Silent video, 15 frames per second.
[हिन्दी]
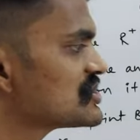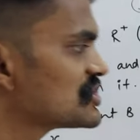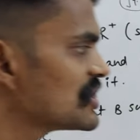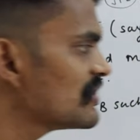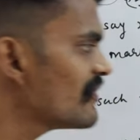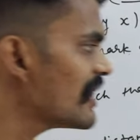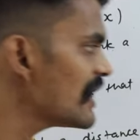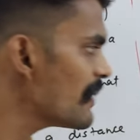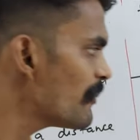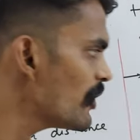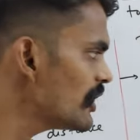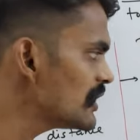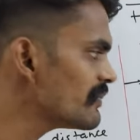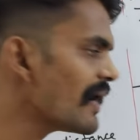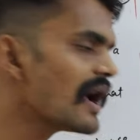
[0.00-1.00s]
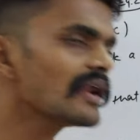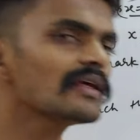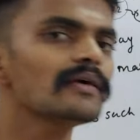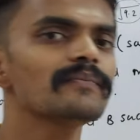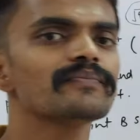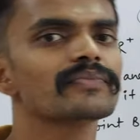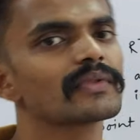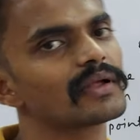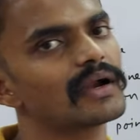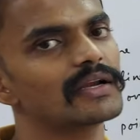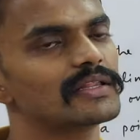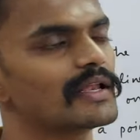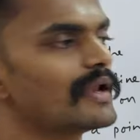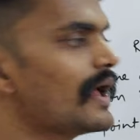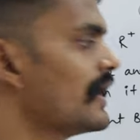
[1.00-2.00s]
सी वाला पॉइंट मार्क कर
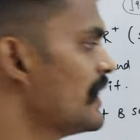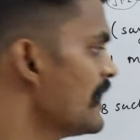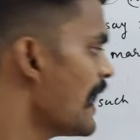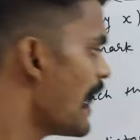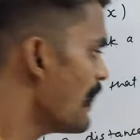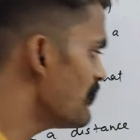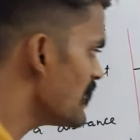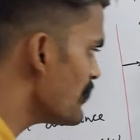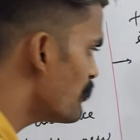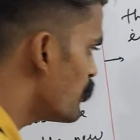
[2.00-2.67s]
देना है अब ये